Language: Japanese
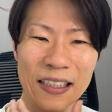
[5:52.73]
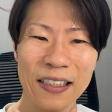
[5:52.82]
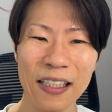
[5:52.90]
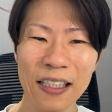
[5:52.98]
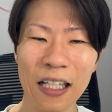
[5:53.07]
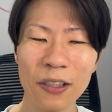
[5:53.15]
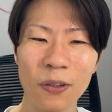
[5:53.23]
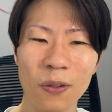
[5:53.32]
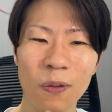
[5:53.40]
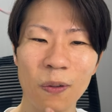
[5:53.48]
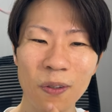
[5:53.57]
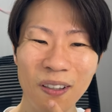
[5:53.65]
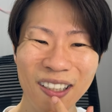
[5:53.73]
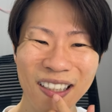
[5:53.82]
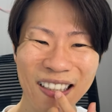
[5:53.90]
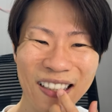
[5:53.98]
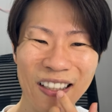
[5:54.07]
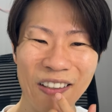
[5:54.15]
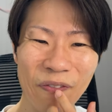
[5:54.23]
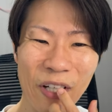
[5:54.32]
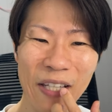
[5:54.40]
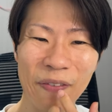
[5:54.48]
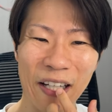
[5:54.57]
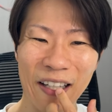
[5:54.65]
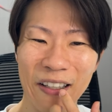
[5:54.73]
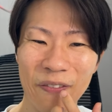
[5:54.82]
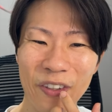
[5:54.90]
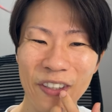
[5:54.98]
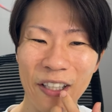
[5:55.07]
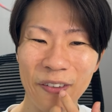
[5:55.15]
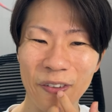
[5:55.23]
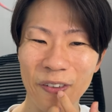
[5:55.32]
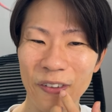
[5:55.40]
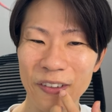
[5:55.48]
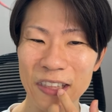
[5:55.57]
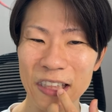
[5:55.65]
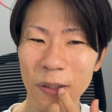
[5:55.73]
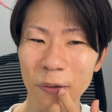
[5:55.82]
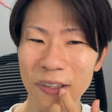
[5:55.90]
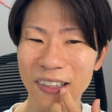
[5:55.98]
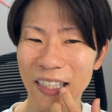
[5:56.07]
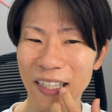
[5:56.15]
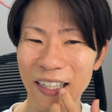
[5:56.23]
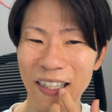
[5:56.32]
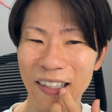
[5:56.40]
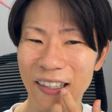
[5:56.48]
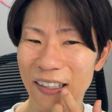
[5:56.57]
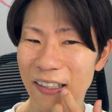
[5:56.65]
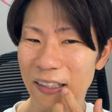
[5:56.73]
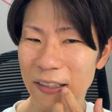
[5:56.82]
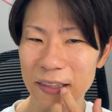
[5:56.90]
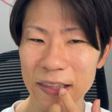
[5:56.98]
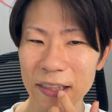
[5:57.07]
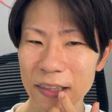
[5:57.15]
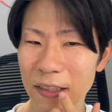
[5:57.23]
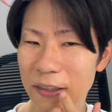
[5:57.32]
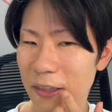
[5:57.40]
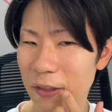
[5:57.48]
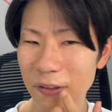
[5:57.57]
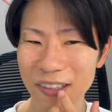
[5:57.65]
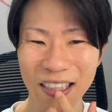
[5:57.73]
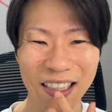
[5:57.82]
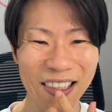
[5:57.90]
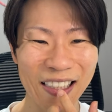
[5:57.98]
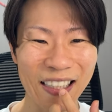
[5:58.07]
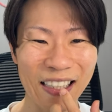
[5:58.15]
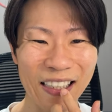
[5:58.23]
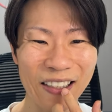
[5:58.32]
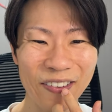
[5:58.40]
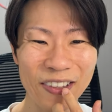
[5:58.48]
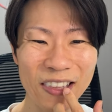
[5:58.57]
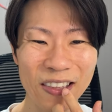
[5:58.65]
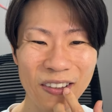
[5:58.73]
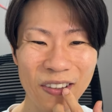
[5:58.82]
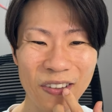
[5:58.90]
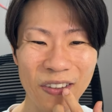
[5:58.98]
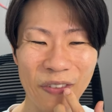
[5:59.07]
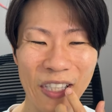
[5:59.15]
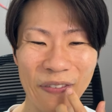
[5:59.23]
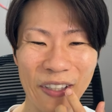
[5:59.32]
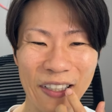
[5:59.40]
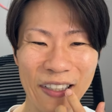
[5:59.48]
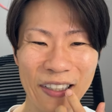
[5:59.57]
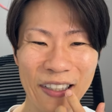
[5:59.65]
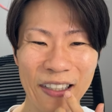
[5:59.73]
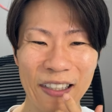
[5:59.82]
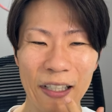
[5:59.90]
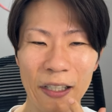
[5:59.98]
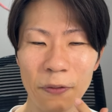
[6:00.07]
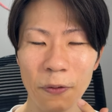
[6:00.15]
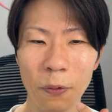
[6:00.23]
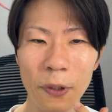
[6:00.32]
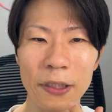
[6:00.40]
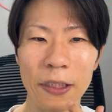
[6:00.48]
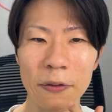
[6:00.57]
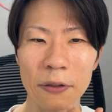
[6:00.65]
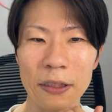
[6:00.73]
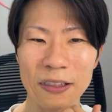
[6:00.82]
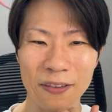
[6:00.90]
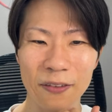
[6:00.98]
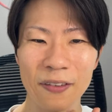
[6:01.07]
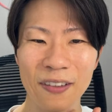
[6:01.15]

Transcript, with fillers: で、あとここの前は、僕はあの、事故って自転車に追突されて、こっちの方の前歯、あの、折れてるんですよ。